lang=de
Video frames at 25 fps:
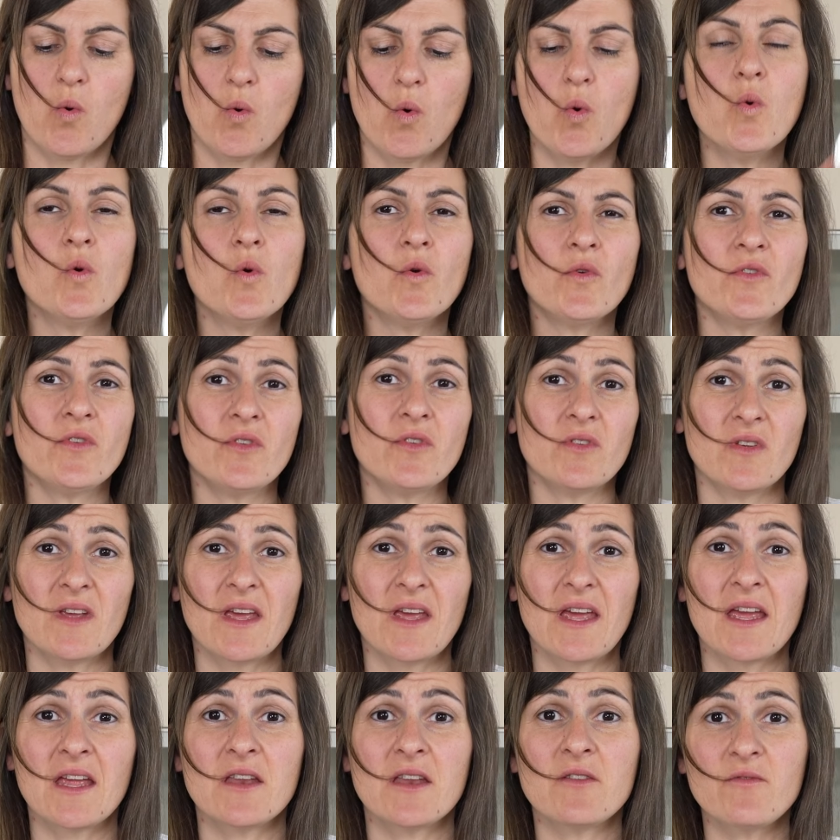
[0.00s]
und
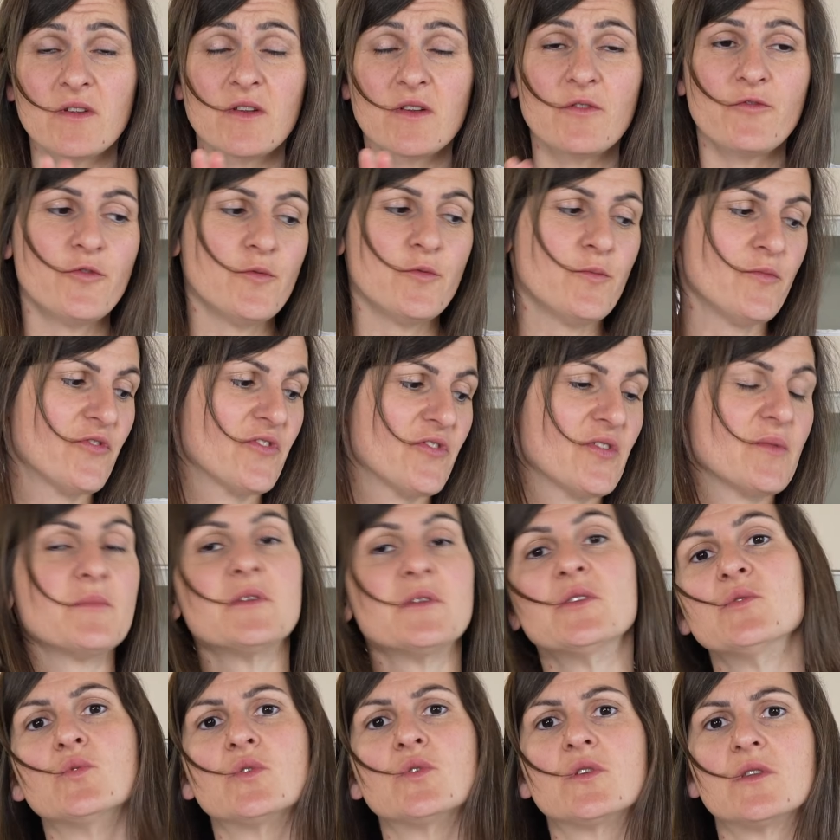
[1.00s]
entweder 15
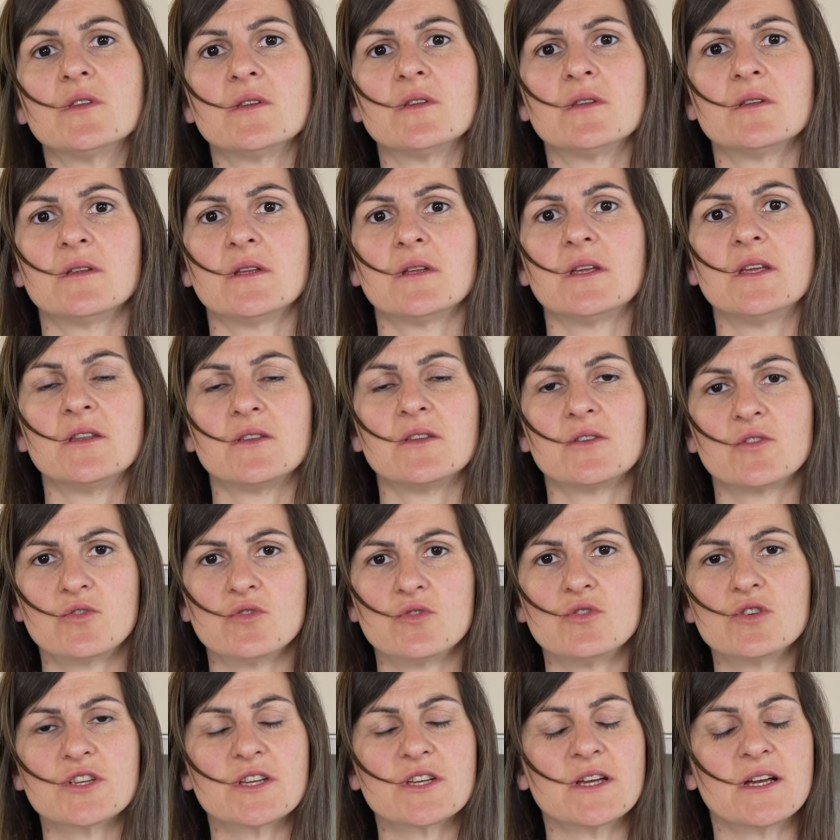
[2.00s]
Minuten in den
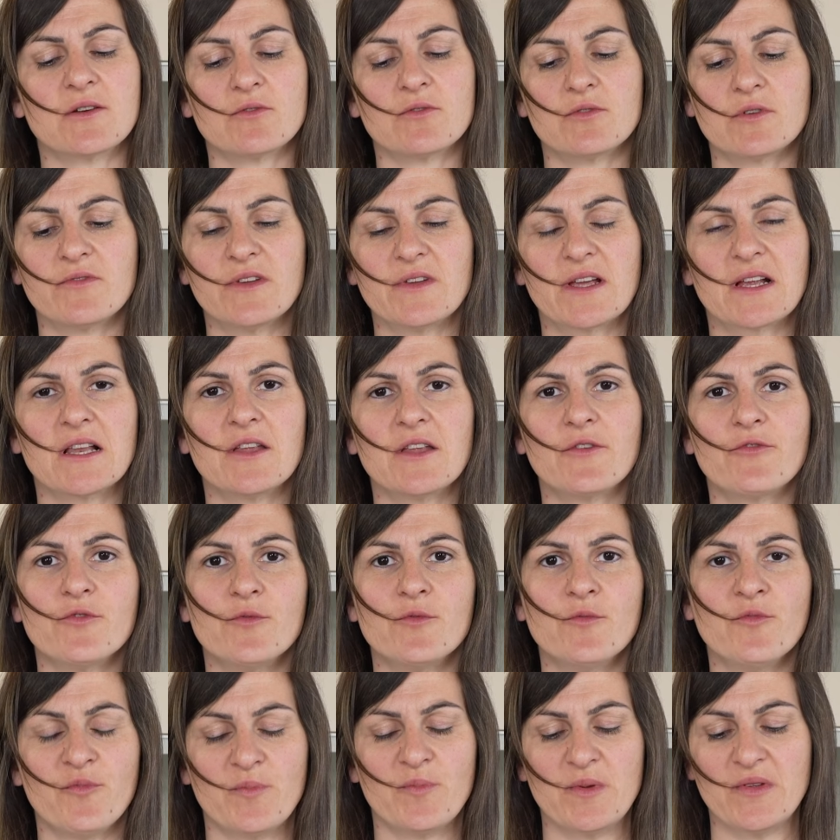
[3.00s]
Kühlschrank oder wirklich
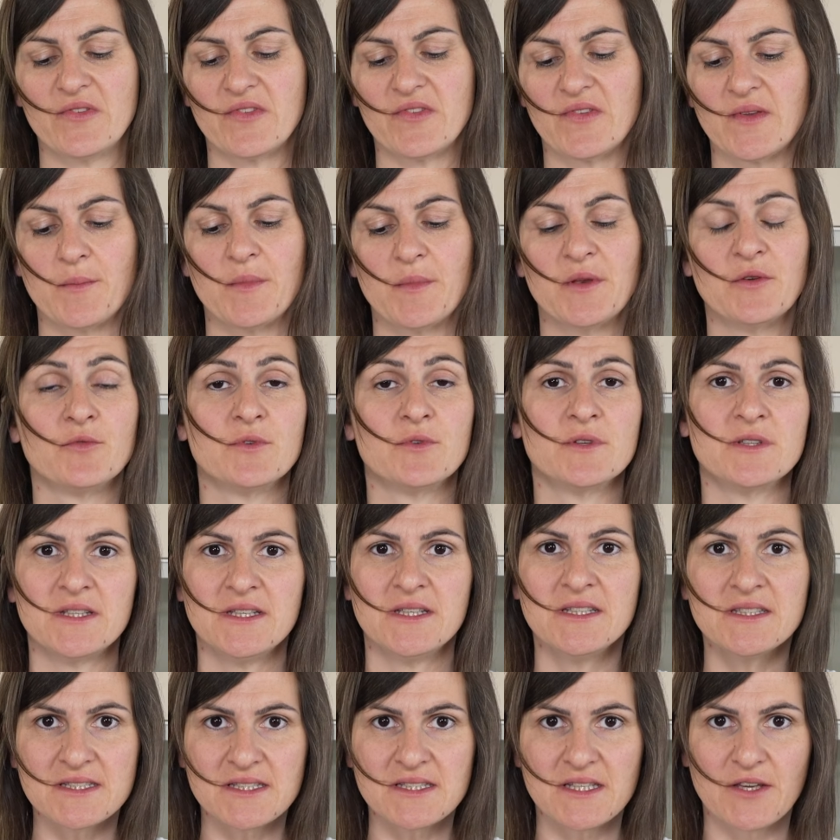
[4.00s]
5 bis 10 Minuten
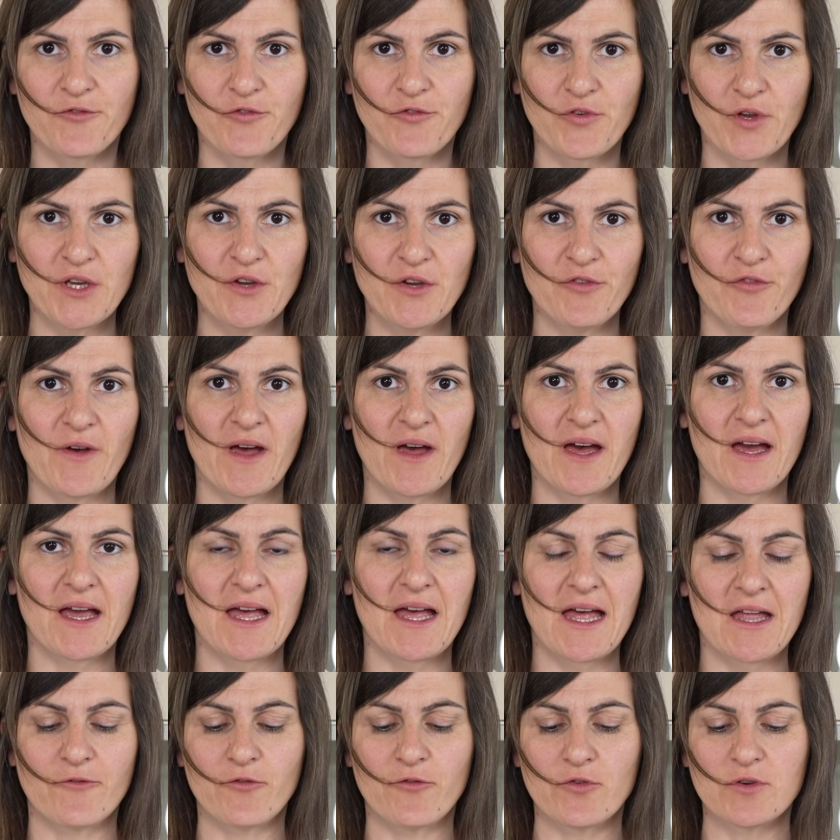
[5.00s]
ins Gefrierfach,
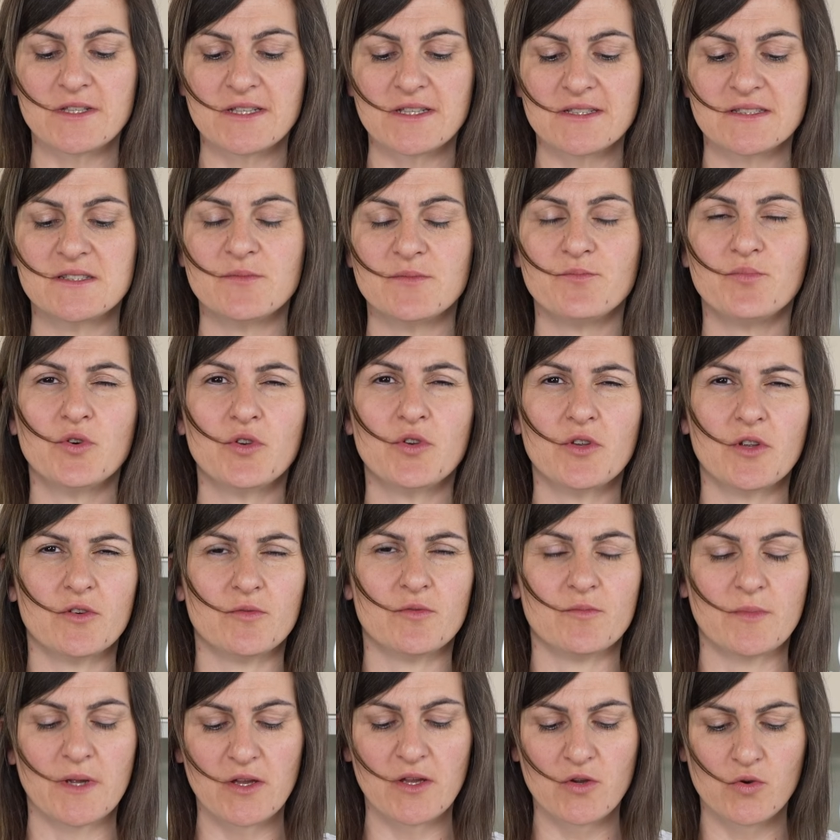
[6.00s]
einfach, dass die Butter
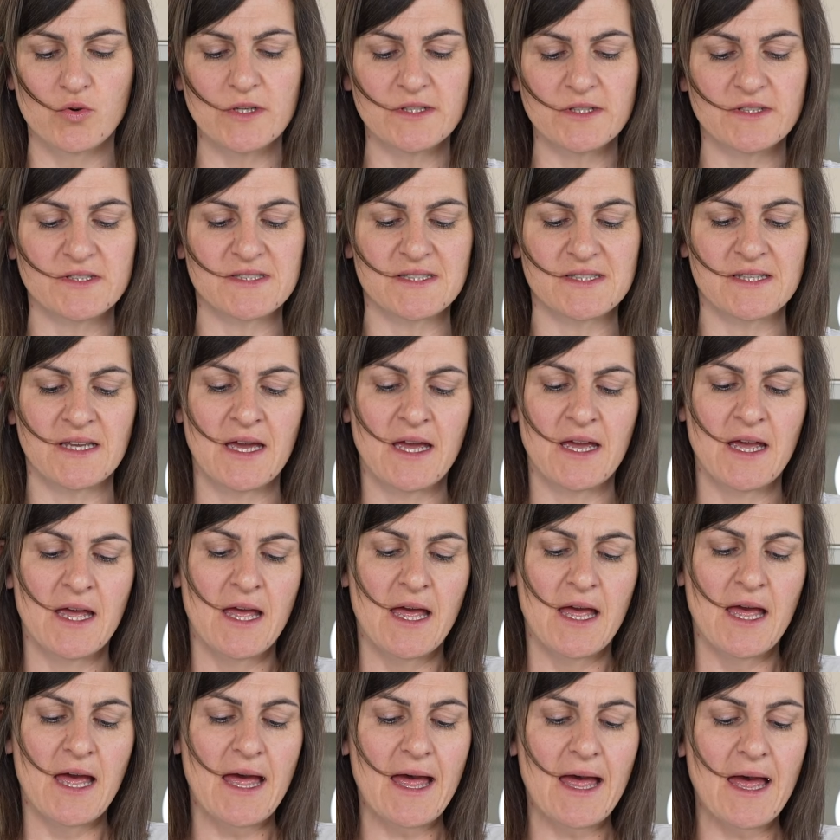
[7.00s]
nur mal kurz
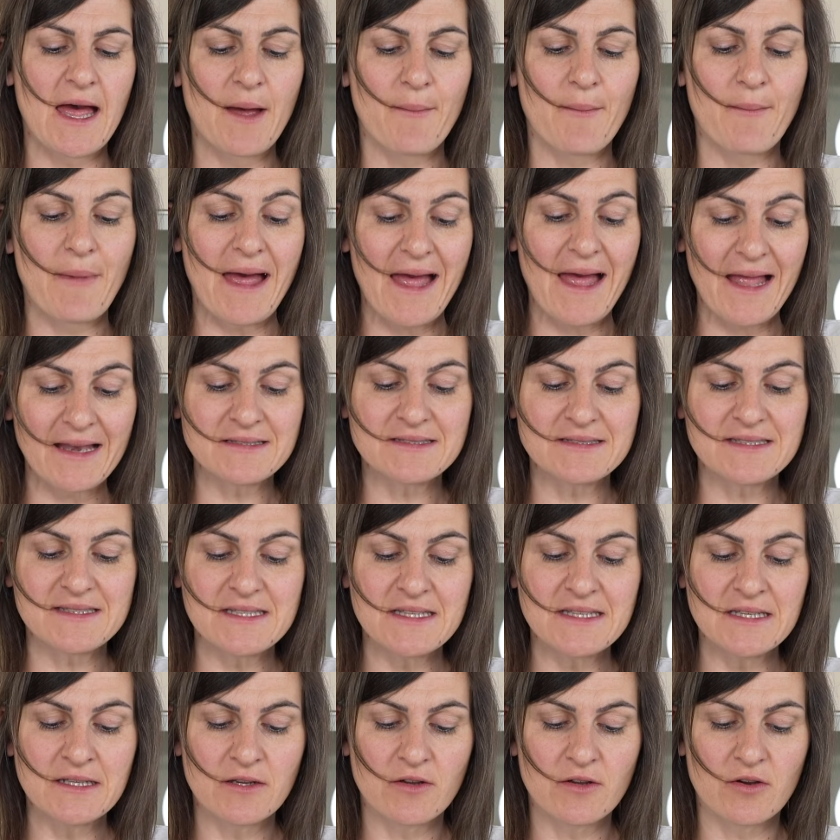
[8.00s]
ähm,
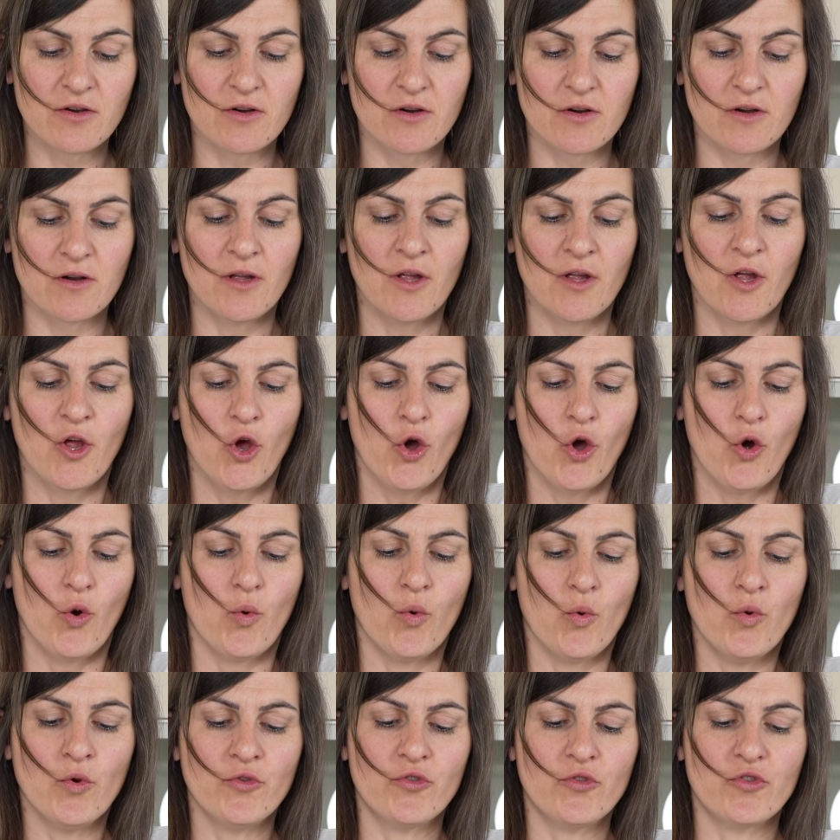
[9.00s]
anziehen kann
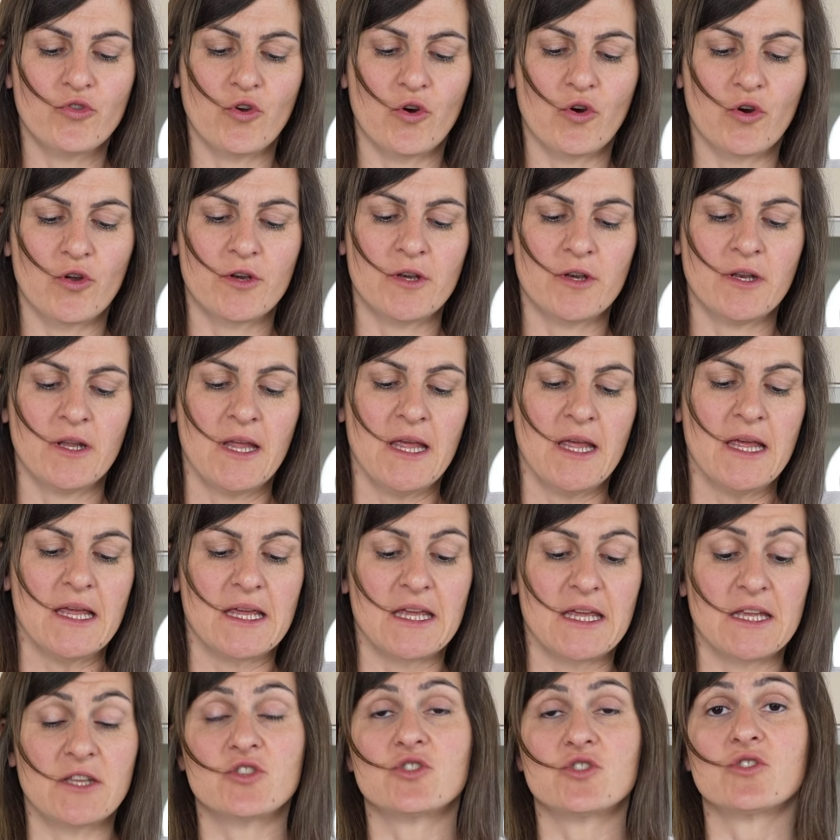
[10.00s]
und dann
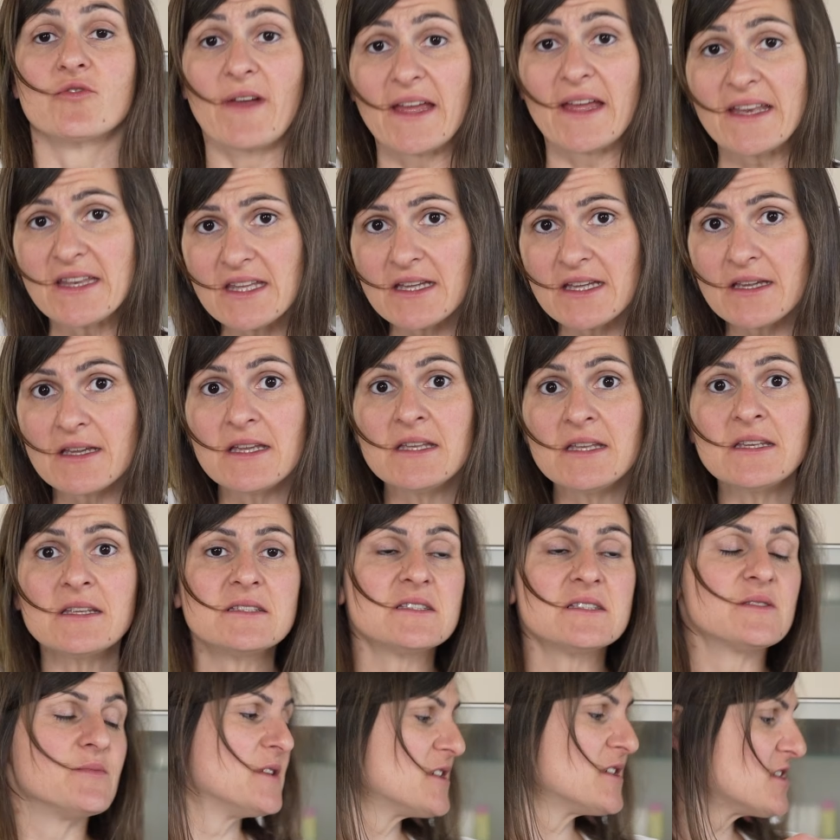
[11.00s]
geht es weiter. In
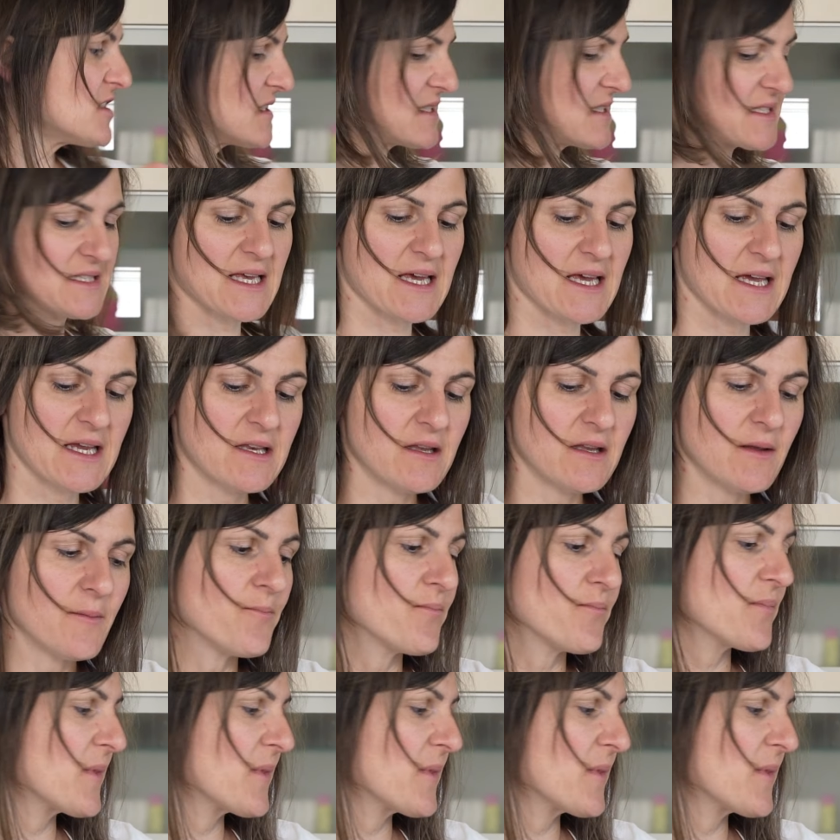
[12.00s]
der Zwischenzeit